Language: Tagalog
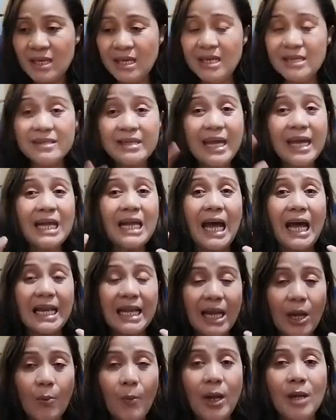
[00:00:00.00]
And then,
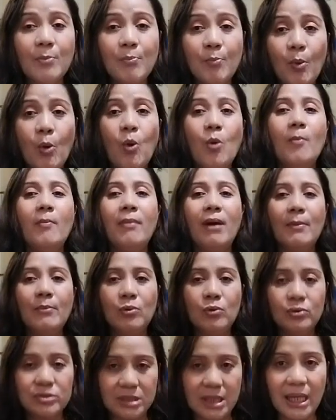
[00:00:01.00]
anlawan pong
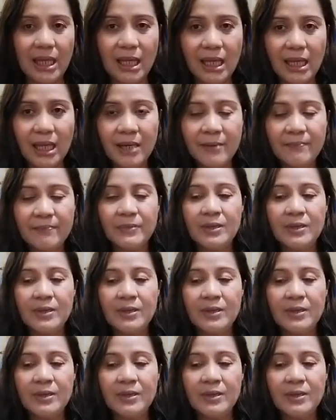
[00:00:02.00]
mabuti.